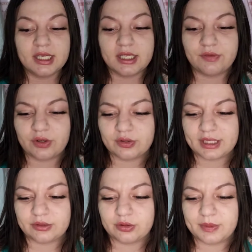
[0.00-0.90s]
E eu vou
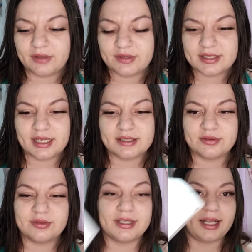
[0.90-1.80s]
contar tudo pra vocês
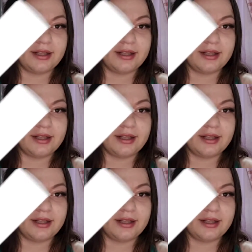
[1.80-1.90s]
que